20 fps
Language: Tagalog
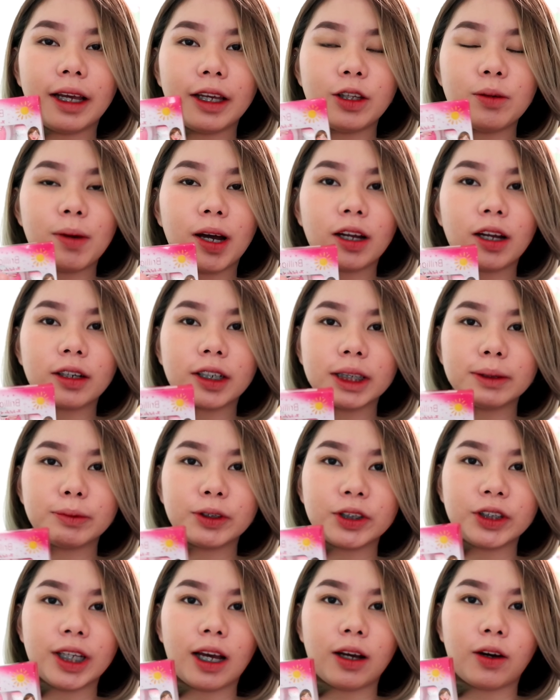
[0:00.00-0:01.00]
and yung mga
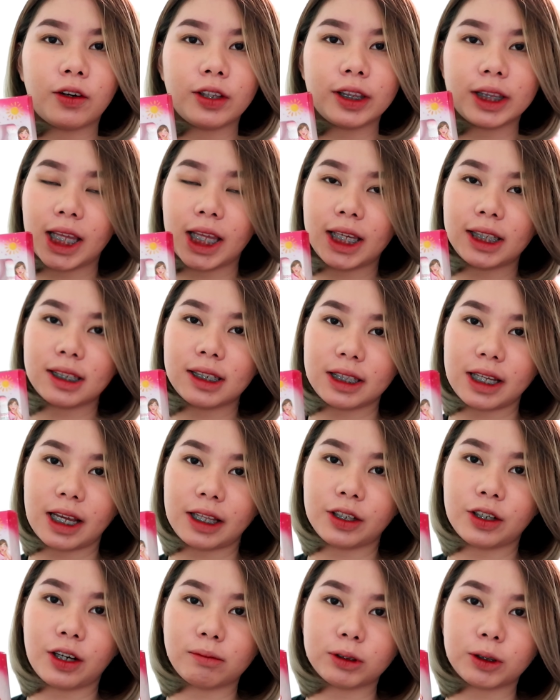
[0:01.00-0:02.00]
creams niya contains
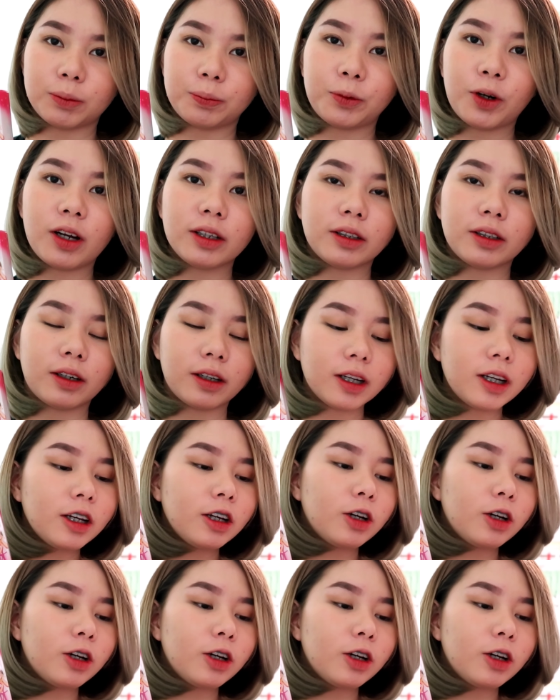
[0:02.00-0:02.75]
10 grams of product.